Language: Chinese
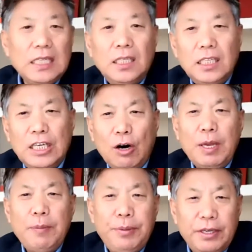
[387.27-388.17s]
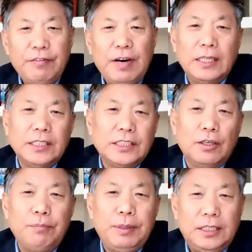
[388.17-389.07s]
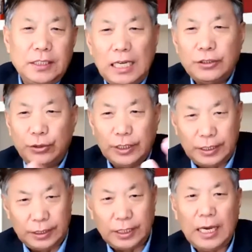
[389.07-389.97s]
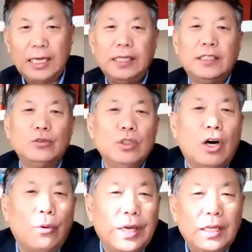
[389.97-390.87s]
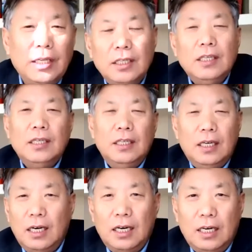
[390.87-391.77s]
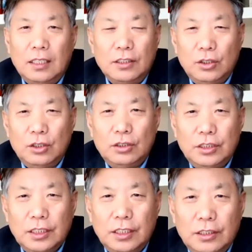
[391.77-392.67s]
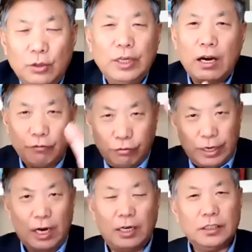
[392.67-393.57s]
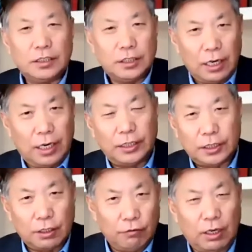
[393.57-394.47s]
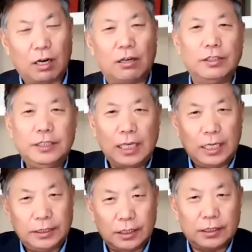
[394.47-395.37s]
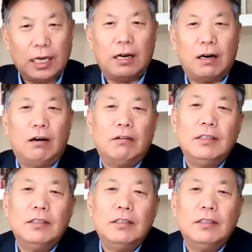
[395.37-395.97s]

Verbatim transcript: 林彪被平反的时候，北京大学给他开了一个追悼会，啊，这个有两副联儿，上联写个问号，下联写个叹号。